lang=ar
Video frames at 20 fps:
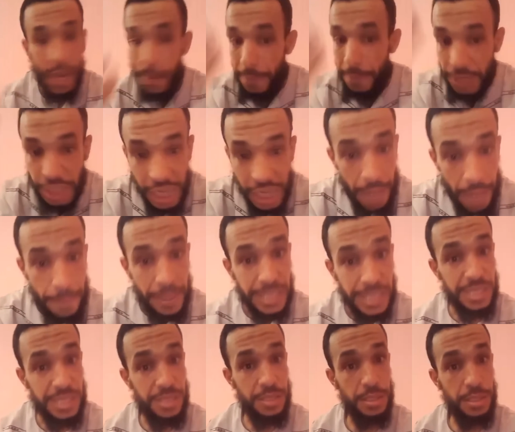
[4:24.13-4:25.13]
ماشي
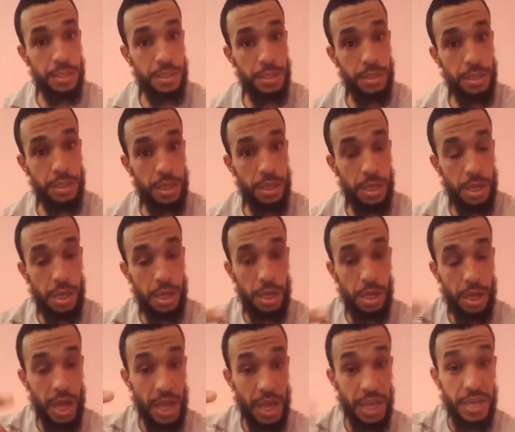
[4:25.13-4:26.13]
عبث
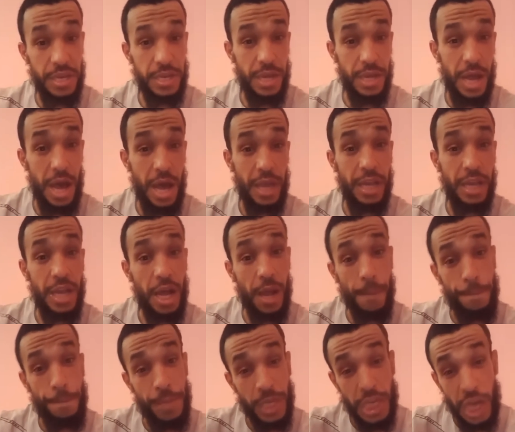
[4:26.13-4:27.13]
فإنا إلى
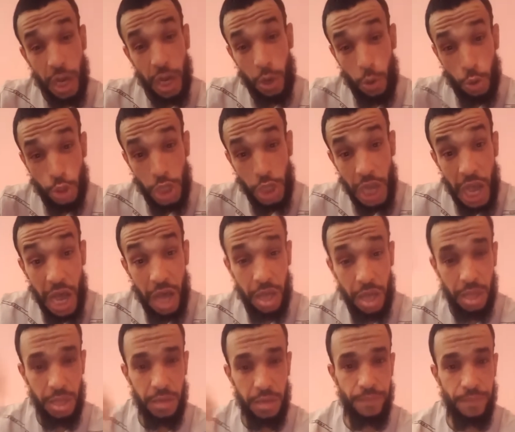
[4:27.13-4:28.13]
ربك الرجعى
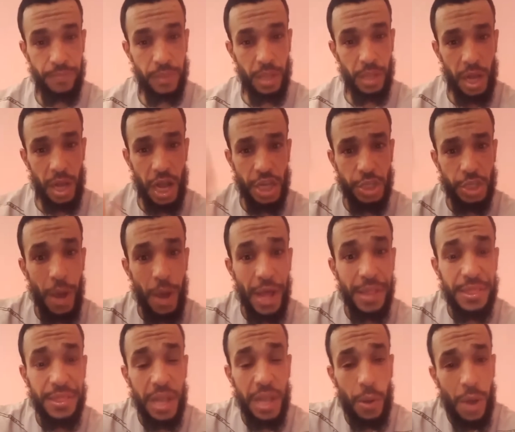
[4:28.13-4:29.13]
راجعوا
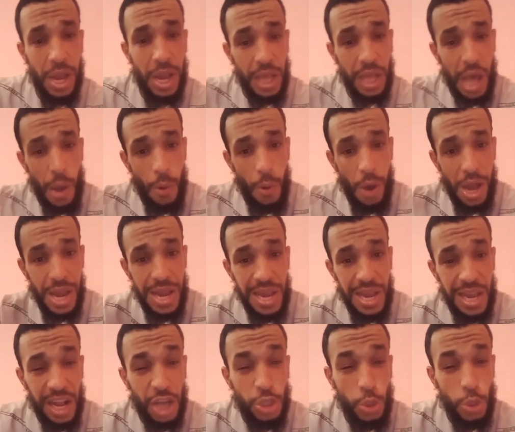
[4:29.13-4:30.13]
حظنا ونلقاو
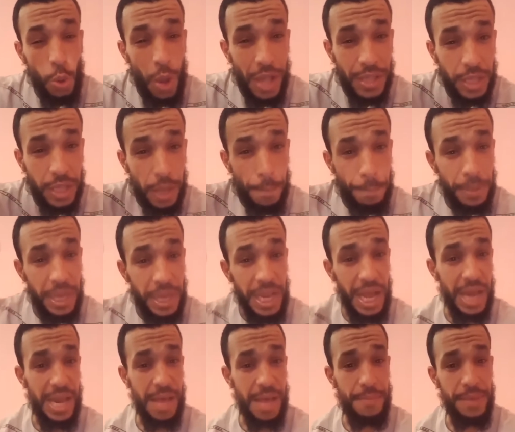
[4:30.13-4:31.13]
نرجعوا عند ربي
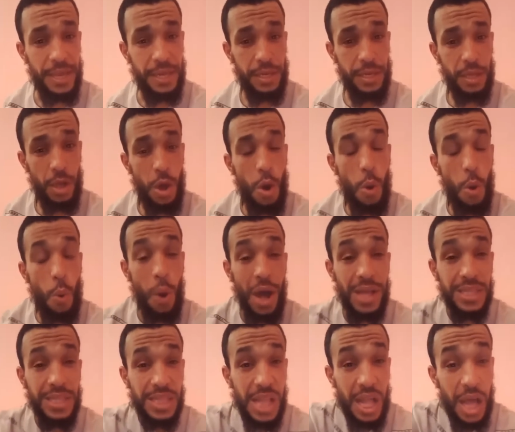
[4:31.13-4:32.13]
العالمين
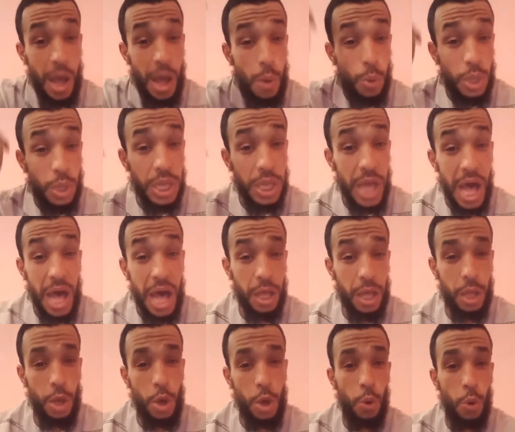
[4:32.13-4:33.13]
وهنتلقاو
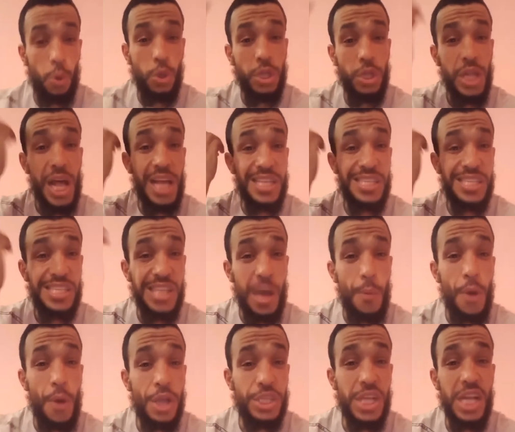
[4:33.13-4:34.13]
الله والله عز
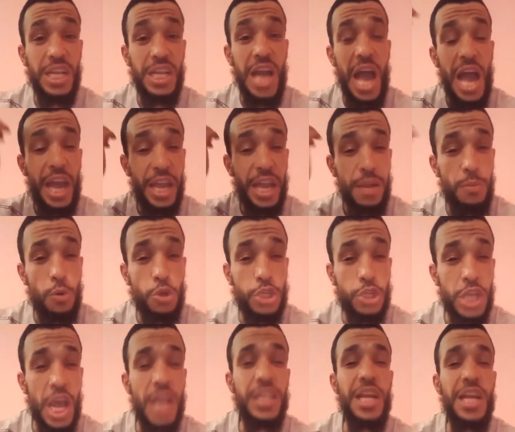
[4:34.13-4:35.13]
وجل يا أخي
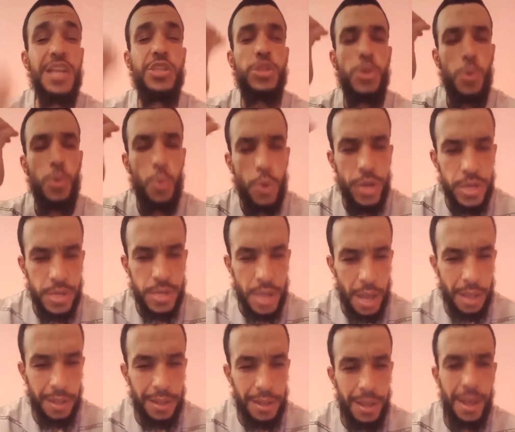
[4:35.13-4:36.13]
المشاهد
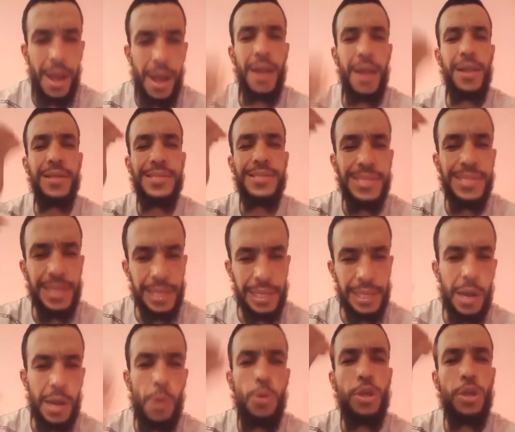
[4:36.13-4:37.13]
يسولنا على
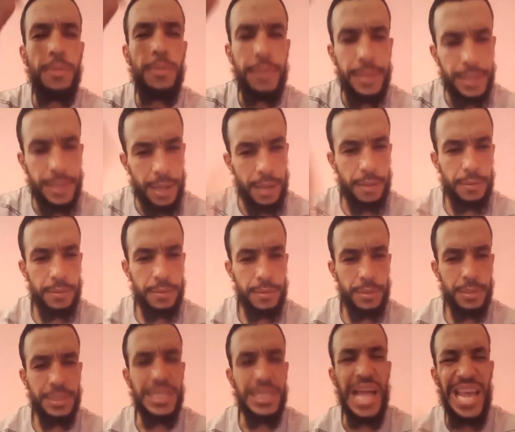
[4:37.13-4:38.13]
الصغيرة والكبيرة
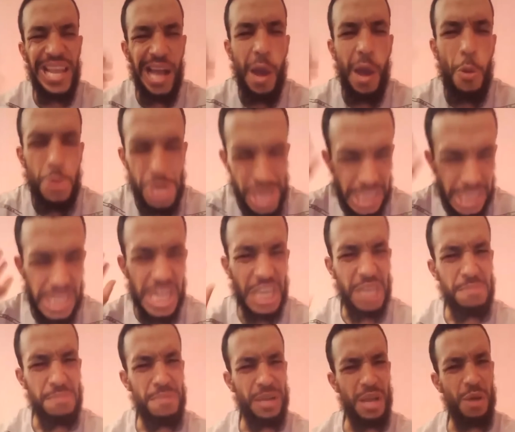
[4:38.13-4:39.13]
الطايرة والنازلة
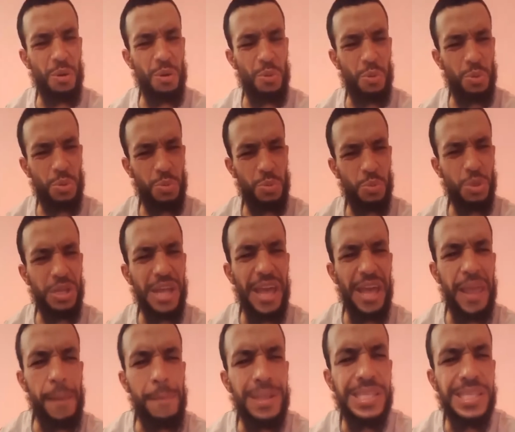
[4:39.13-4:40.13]
كما كنقولوا
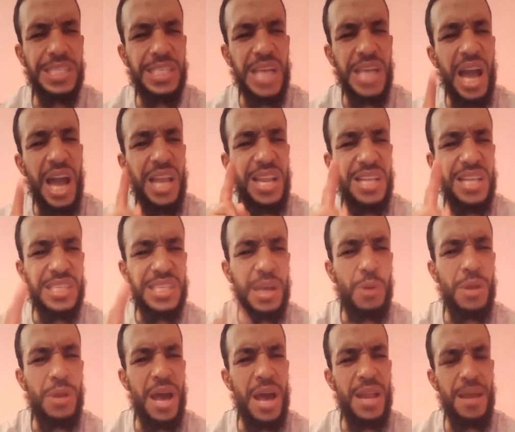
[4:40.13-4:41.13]
والله ما تزهق لا أنت
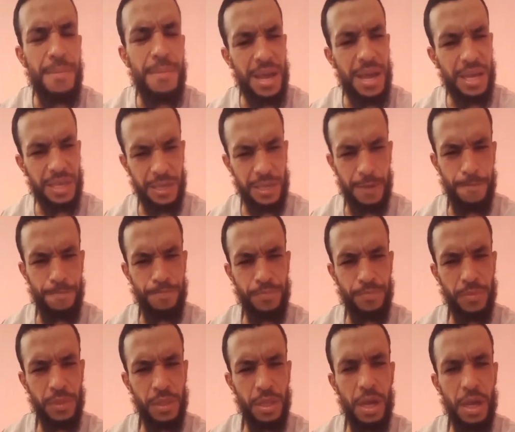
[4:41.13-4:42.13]
ولا أنا معك
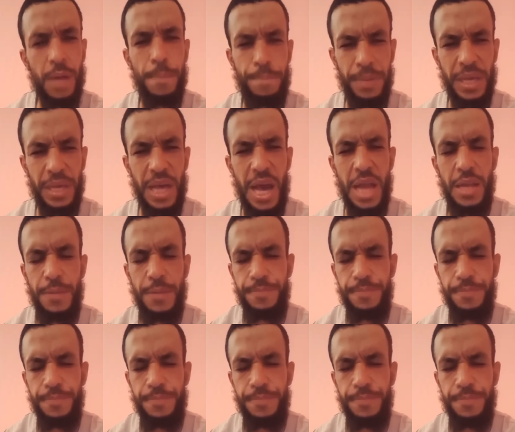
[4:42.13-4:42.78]
ربي قال